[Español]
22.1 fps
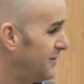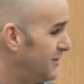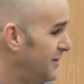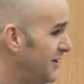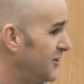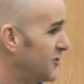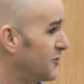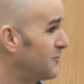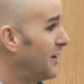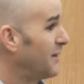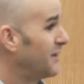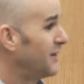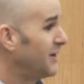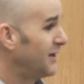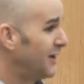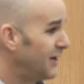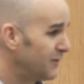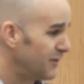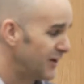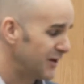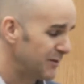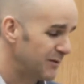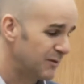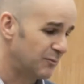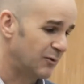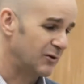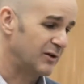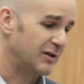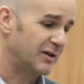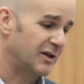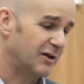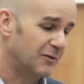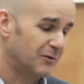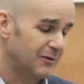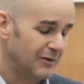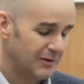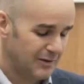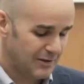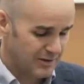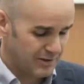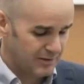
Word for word: Nelson Mandela ¿no? a nivel político,